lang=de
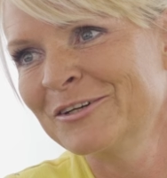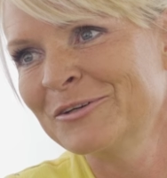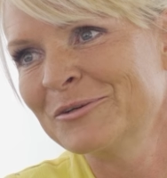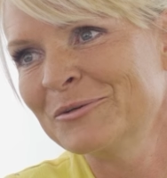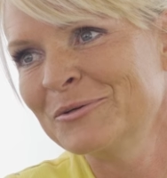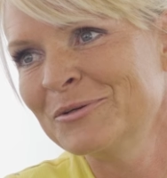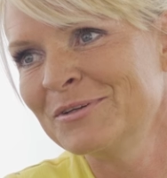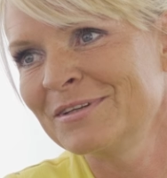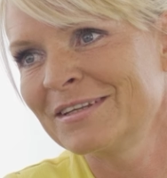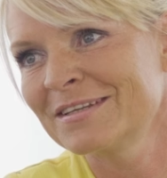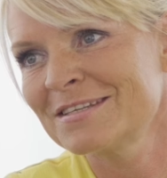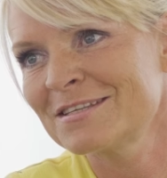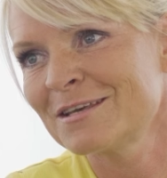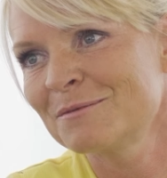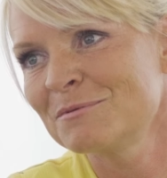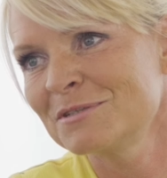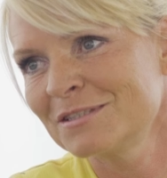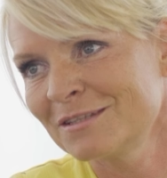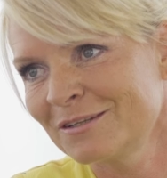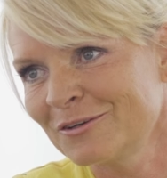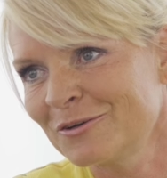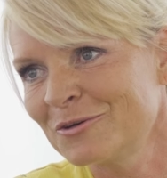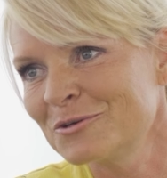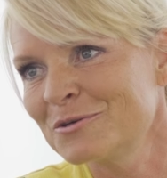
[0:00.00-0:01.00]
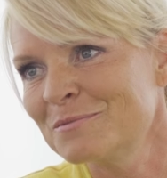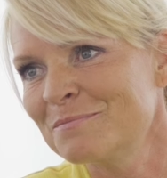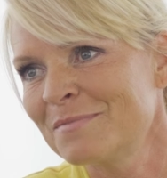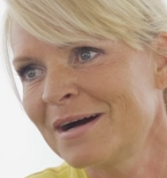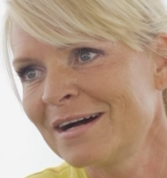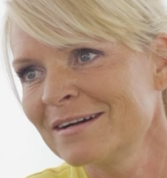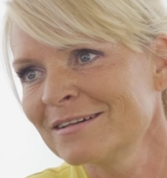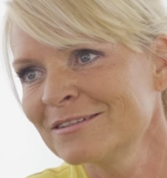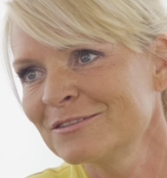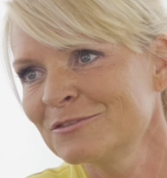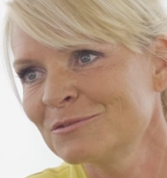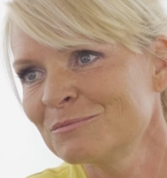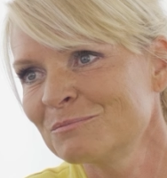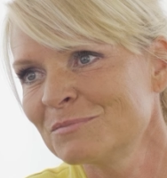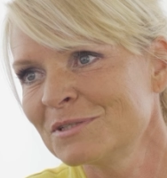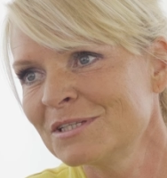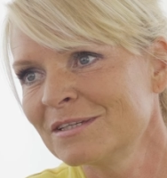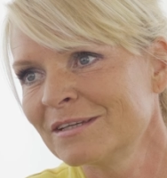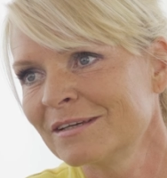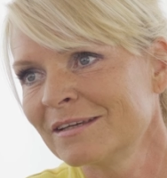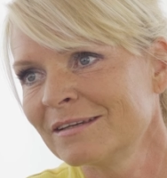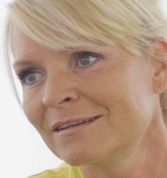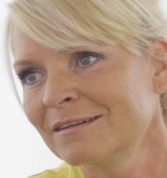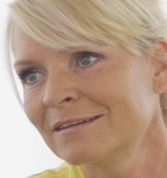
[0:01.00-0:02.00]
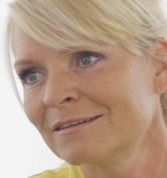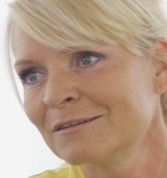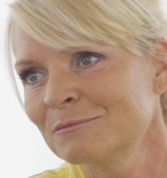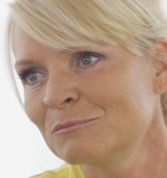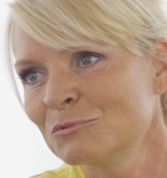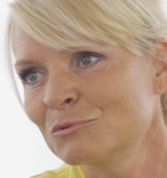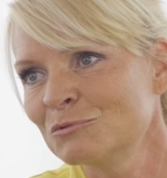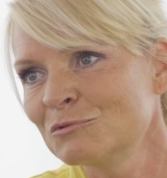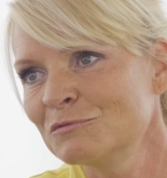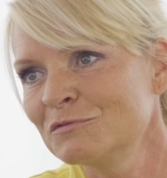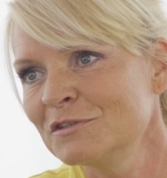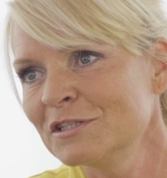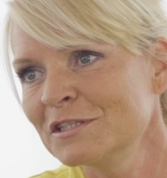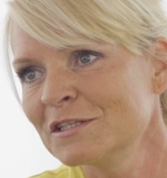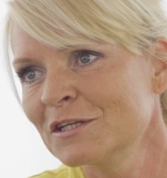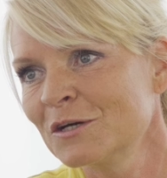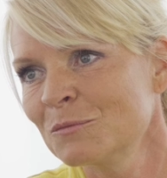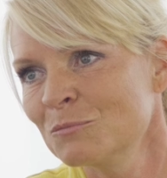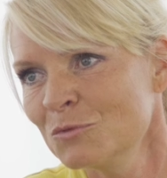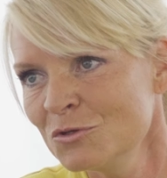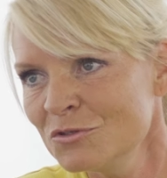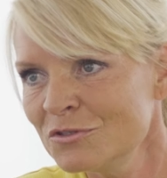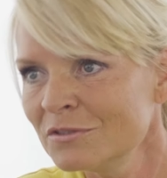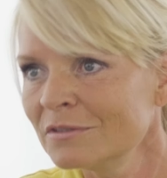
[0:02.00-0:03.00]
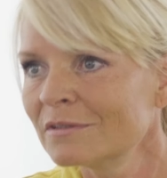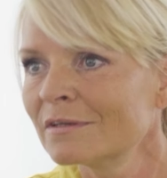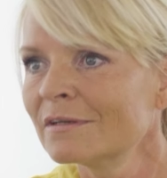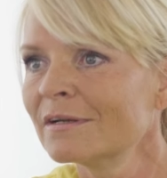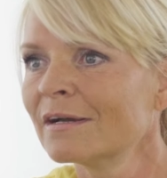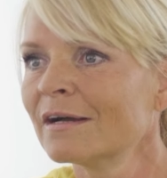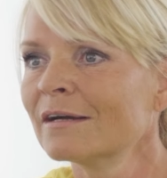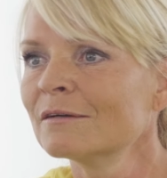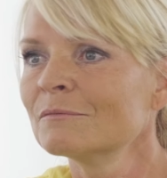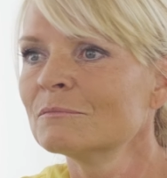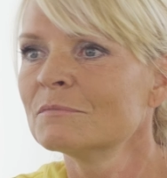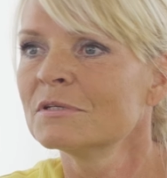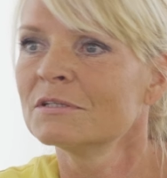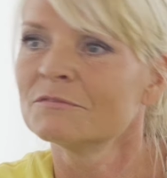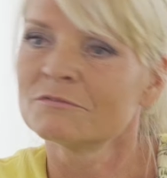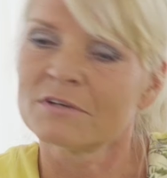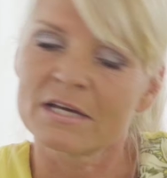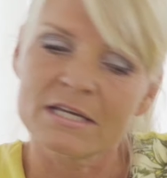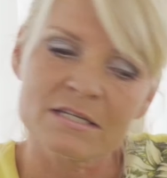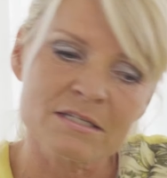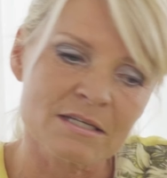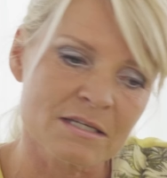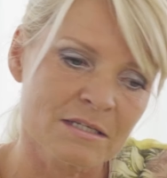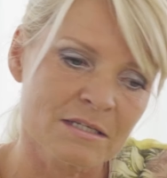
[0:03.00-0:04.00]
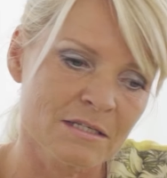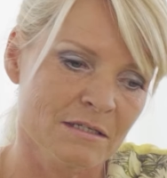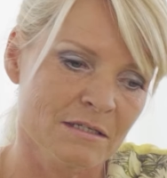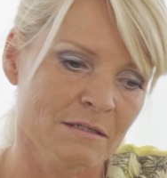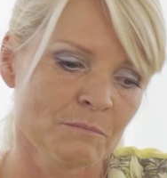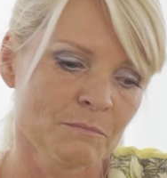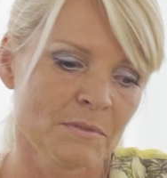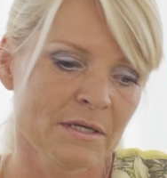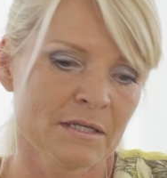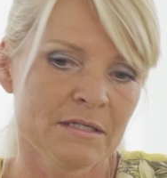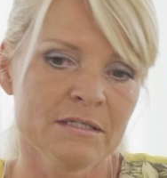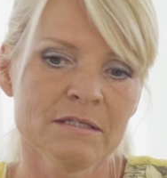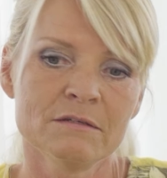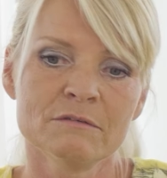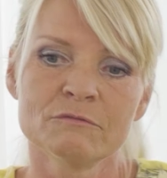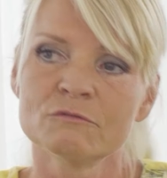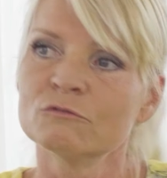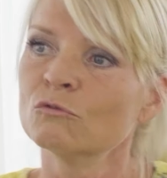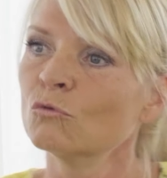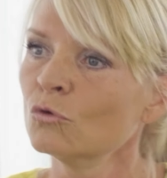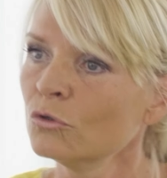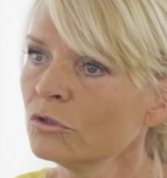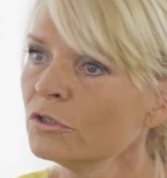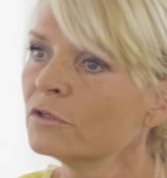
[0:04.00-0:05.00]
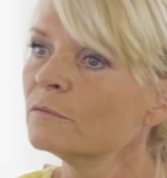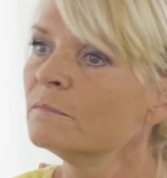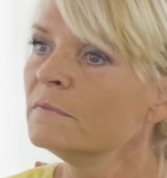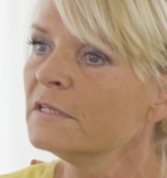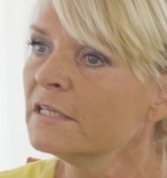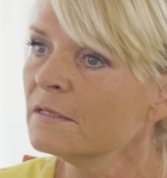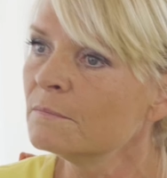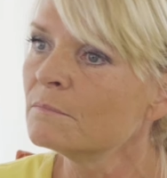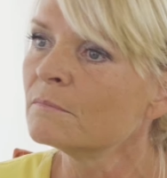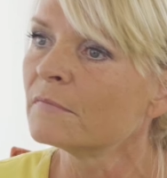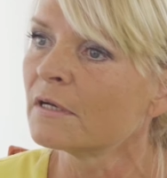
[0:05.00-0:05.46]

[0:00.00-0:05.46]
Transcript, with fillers: Und das habe ich dann auch gemacht und bin dann äh, beruflich nach München gegangen, bin weiterhin in Berlin wohnen geblieben. Mhm.